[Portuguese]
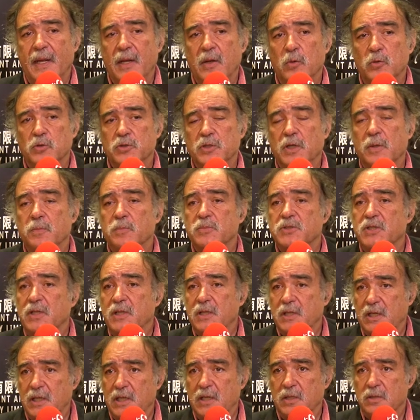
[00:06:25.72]
nos tempos
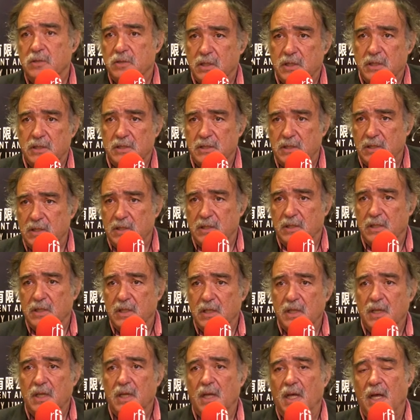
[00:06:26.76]
antigos, quer dizer,
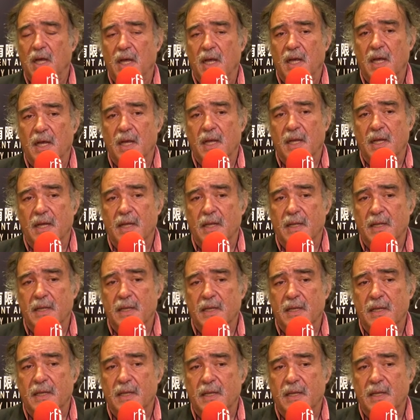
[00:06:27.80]

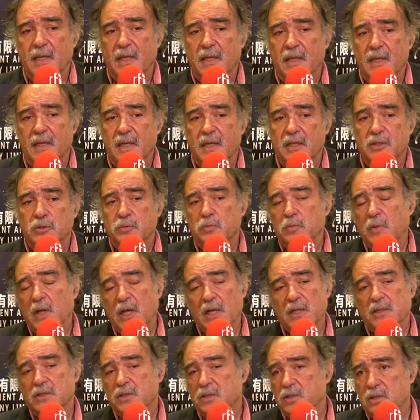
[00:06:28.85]
uh, as
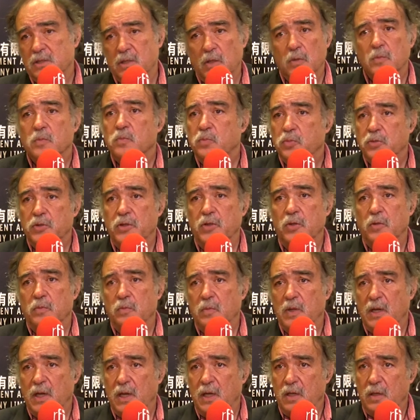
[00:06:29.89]
mulheres não podiam de
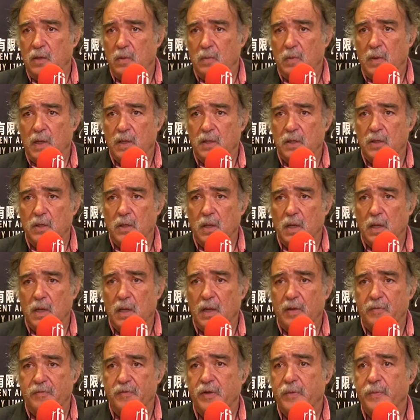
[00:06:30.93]
maneira nenhuma
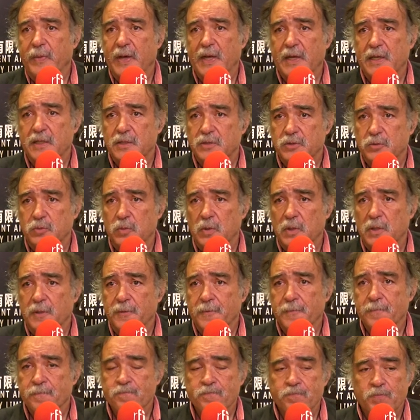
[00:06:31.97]
afirmar a sua
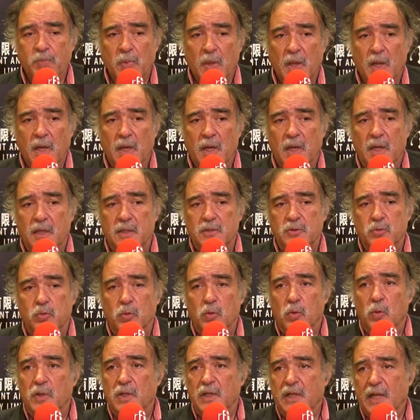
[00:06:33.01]
a
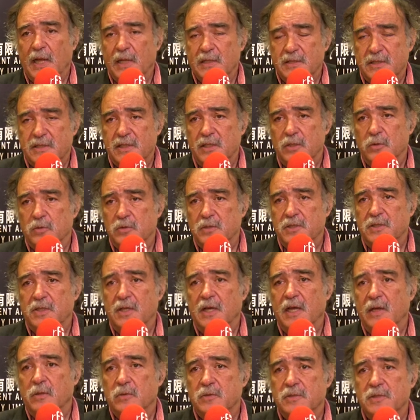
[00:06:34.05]
sua qualidade, seriam,
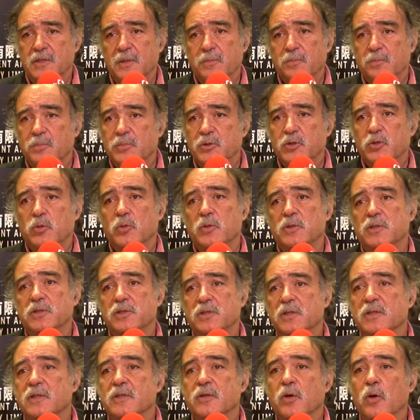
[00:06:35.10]
eram sempre
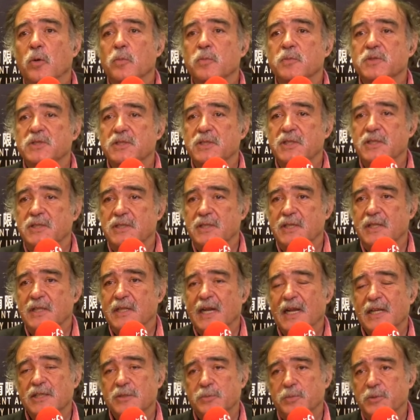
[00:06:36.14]
pessoas, eh, como se diz
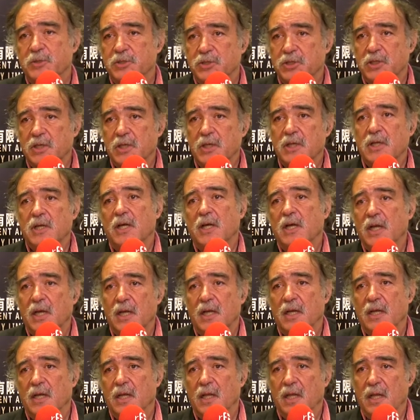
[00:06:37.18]
entre aspas,
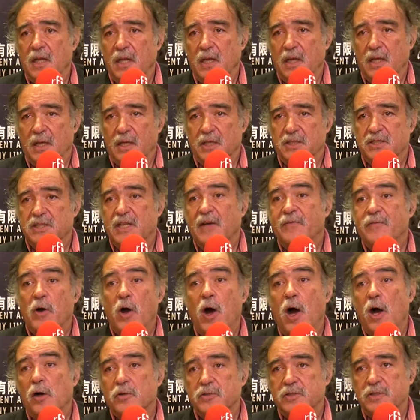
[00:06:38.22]
uh, que estavam
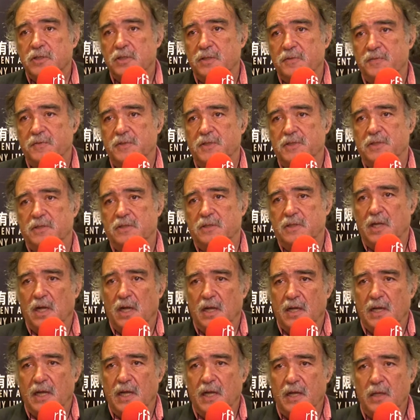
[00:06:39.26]
ao serviço de
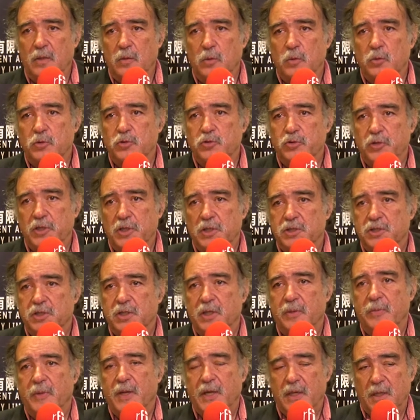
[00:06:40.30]
alguém, os filhos
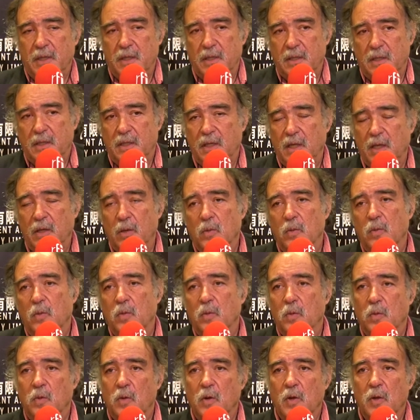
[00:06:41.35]
também que tinham
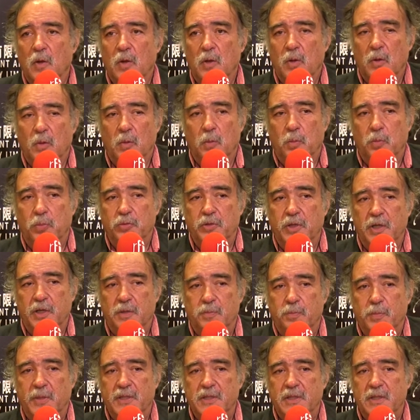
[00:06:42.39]
o
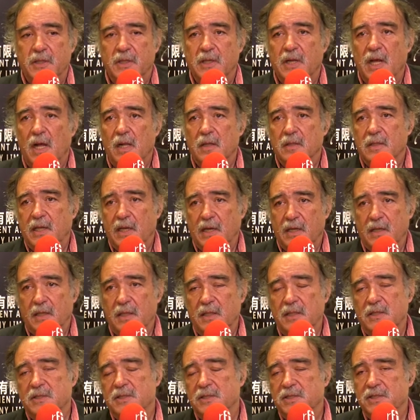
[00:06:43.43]
poder paternal que era
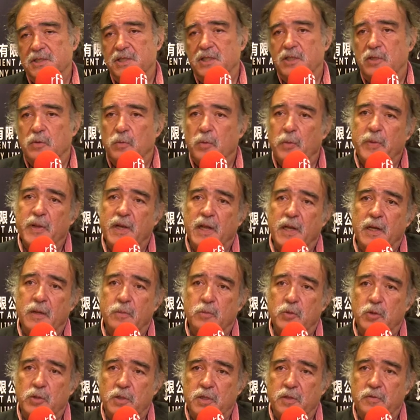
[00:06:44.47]
exercido de uma maneira
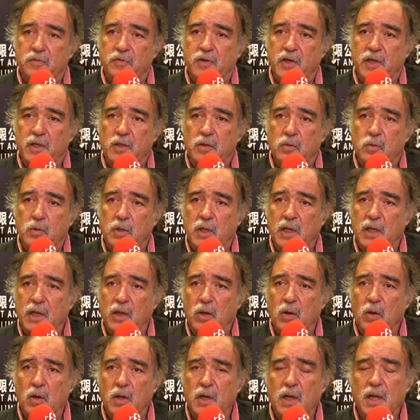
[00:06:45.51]
muito diferente do que é
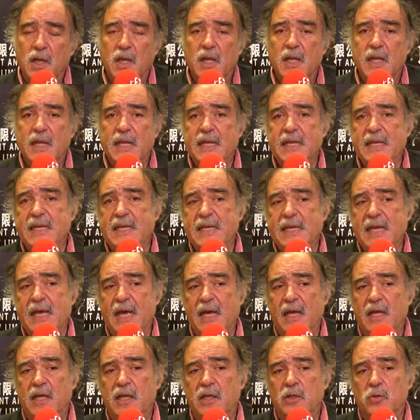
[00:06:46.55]
agora, e,
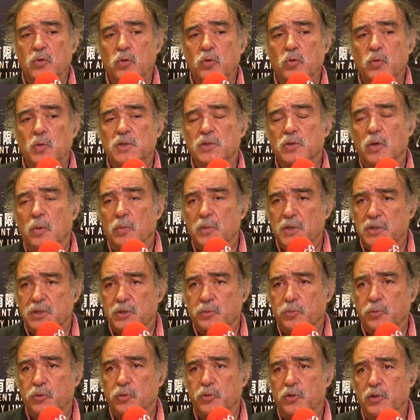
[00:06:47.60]
eh, e tudo isso, como isso
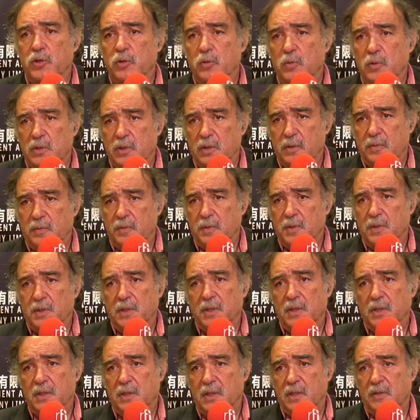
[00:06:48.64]
explodiu atra,
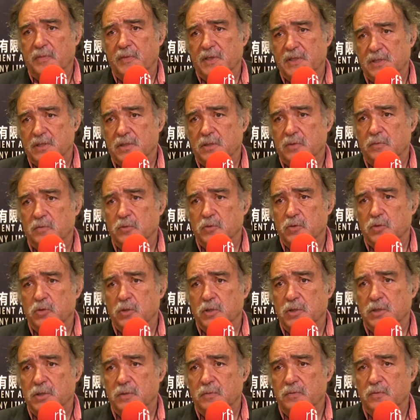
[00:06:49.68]
através das
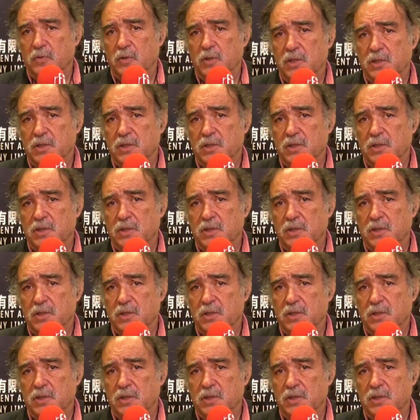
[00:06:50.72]
revoluções, e foi